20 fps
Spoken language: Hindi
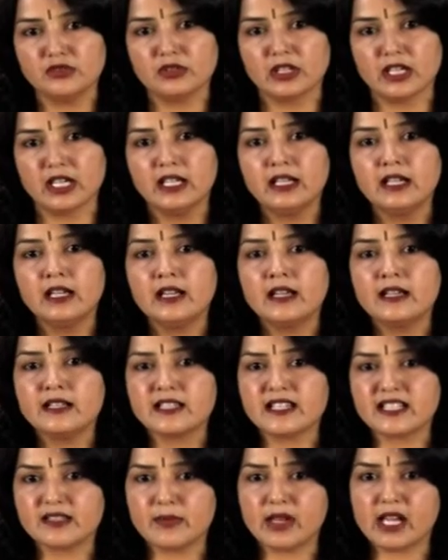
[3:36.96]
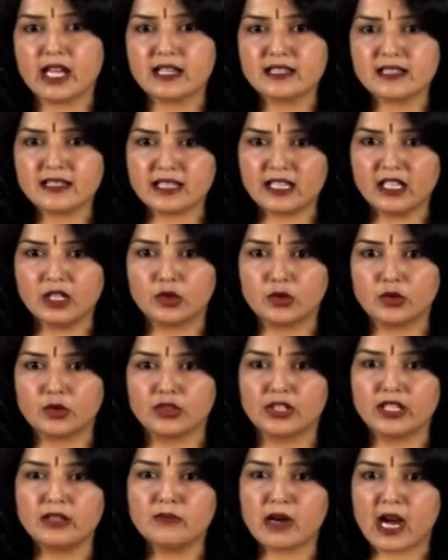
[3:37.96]
हुआ जिसमें 80 लोगों
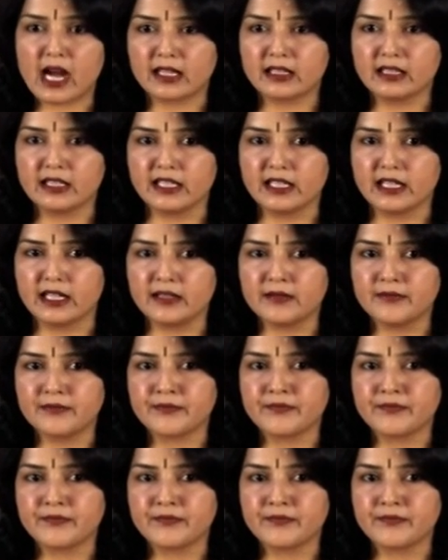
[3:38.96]
ने भाग लिया